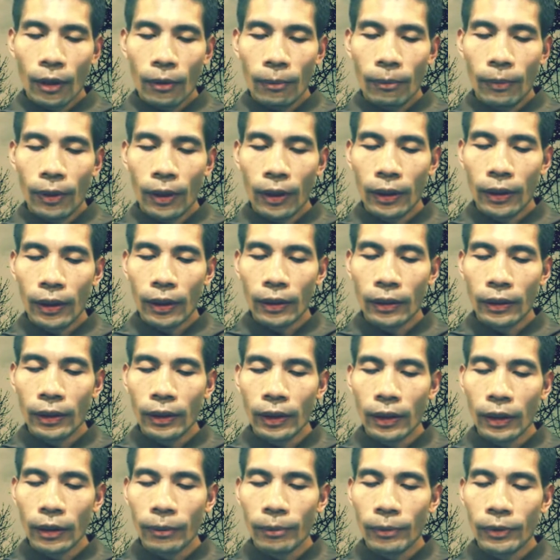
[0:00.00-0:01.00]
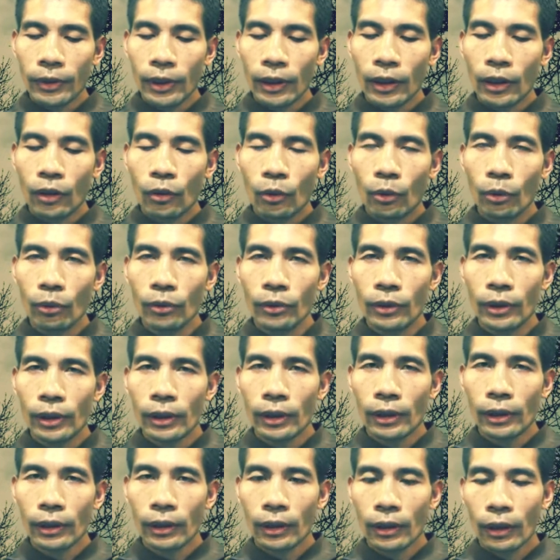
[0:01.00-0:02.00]
Mengenal diri menjadi
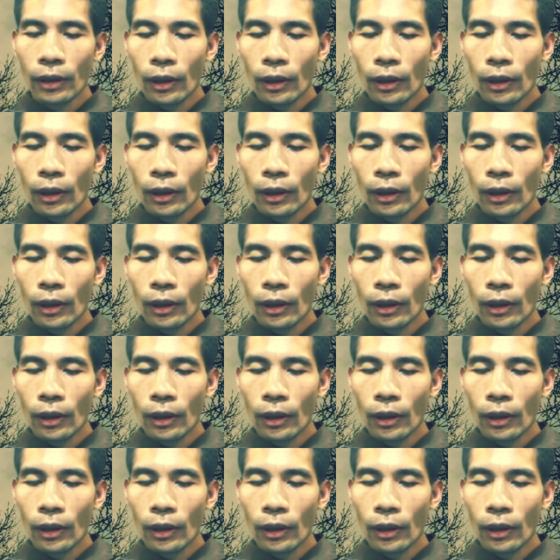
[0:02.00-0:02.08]
kunci